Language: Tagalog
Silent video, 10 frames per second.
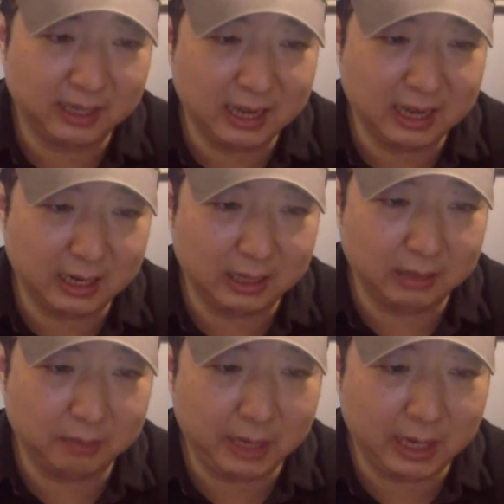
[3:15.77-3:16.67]

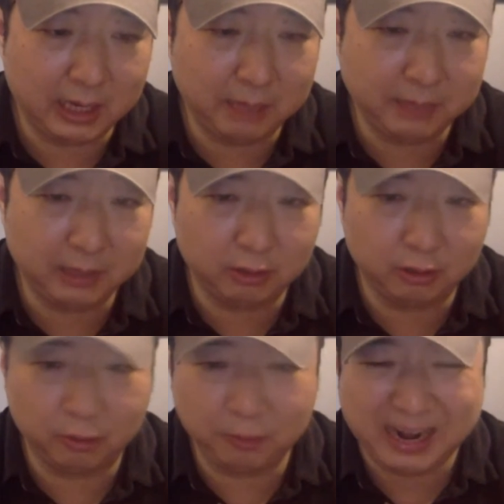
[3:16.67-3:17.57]
kailangan may element
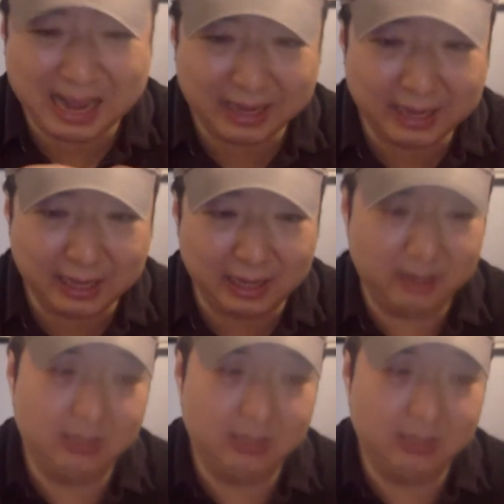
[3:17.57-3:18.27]
palagi